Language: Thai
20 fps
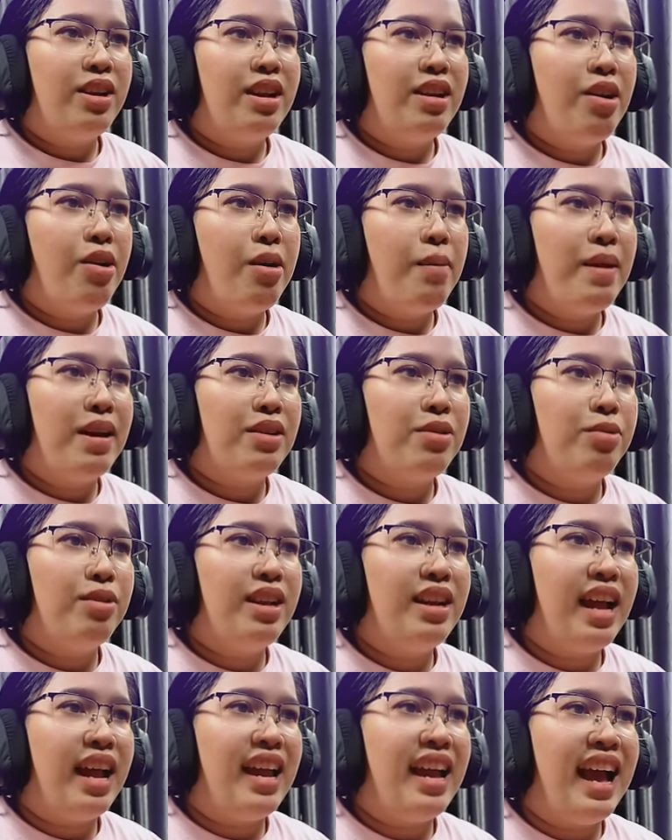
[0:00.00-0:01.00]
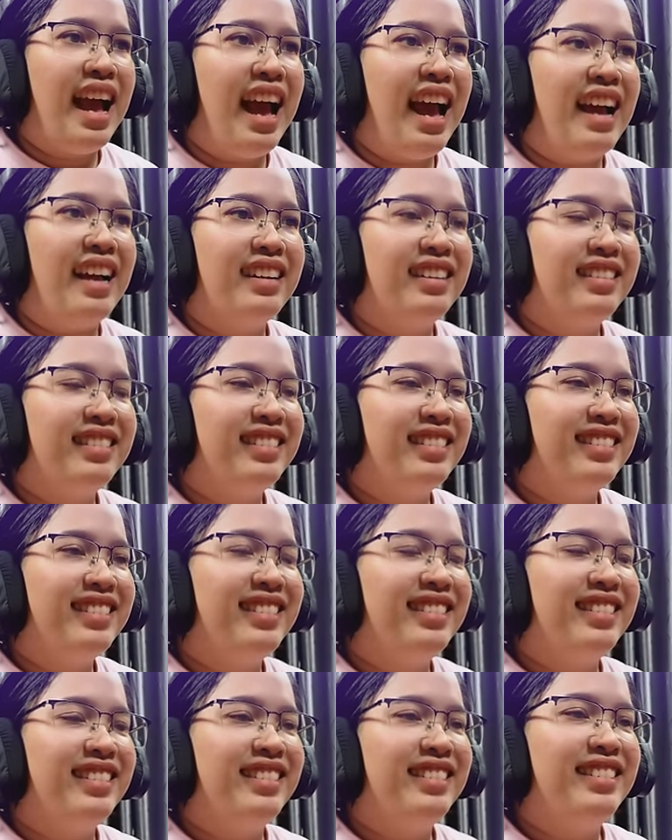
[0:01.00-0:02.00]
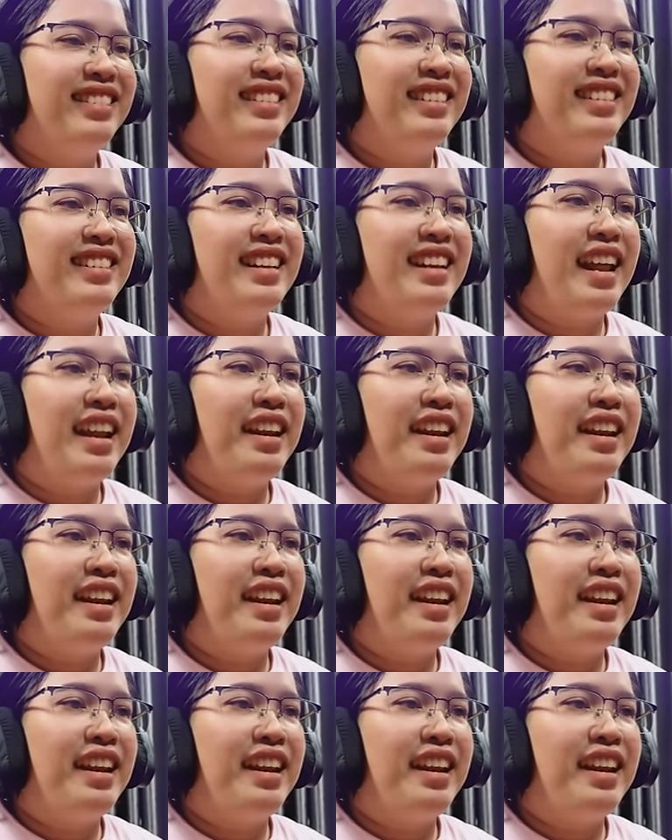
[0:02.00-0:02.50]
นนี้เรากำลังอยู่ที่ไหนอะจา